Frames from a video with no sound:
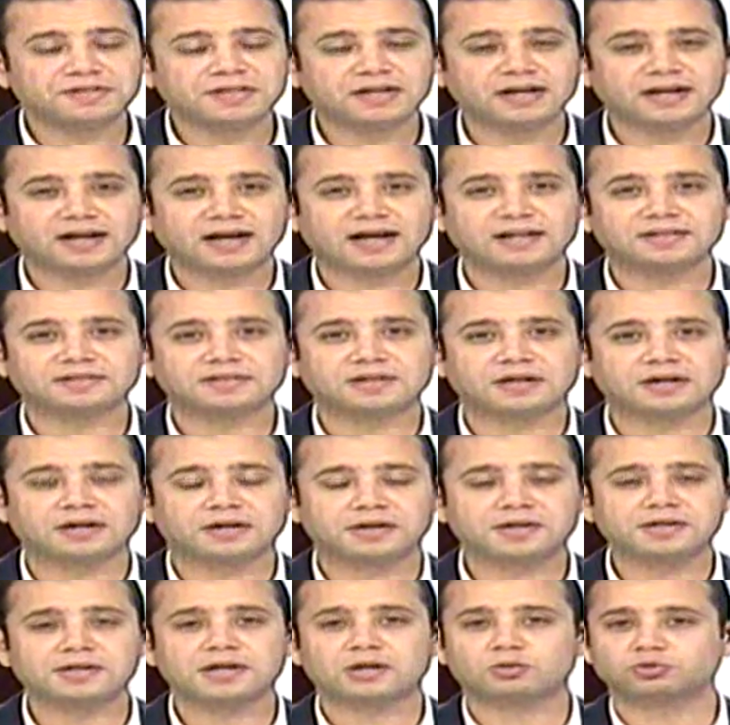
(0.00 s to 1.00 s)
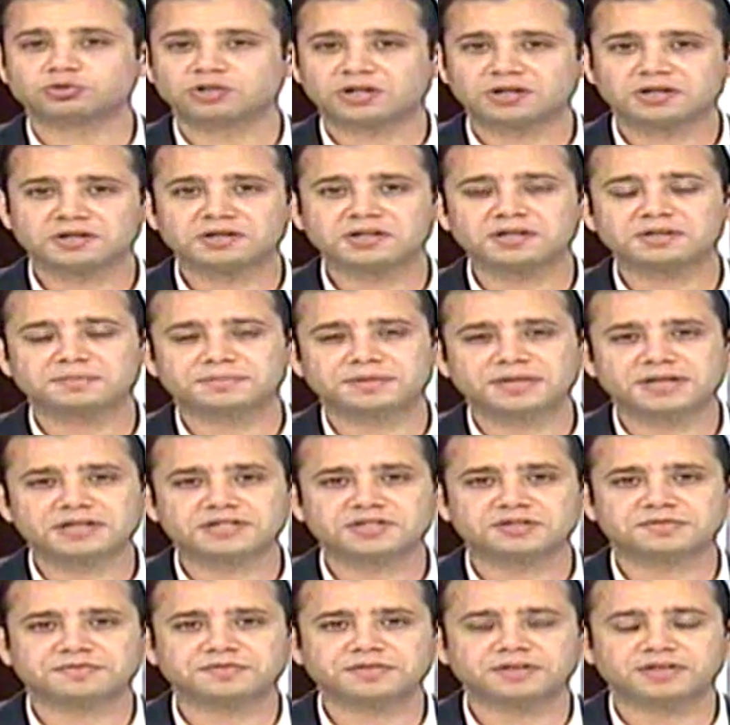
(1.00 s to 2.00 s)
فيها عن تقرير او تقرير
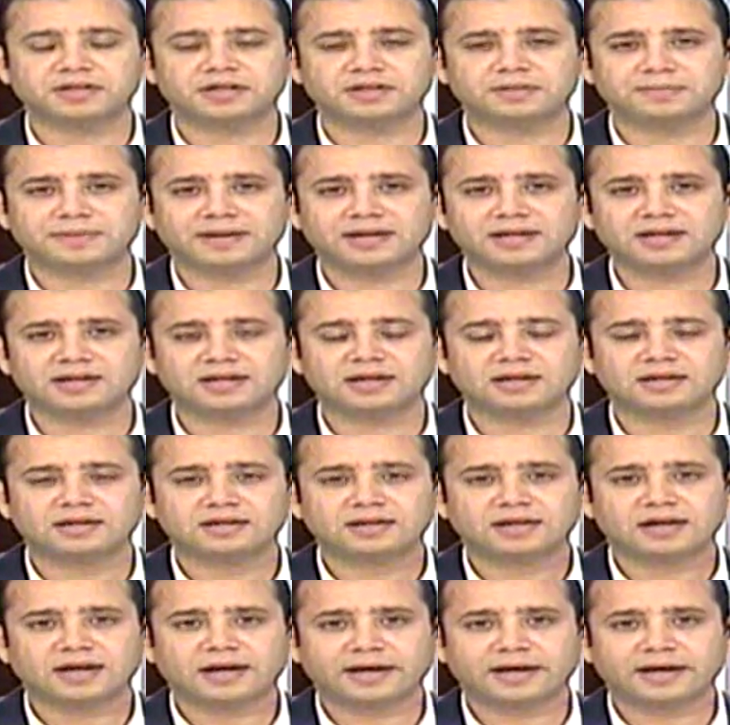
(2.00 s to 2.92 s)
بيكشف فيه المجله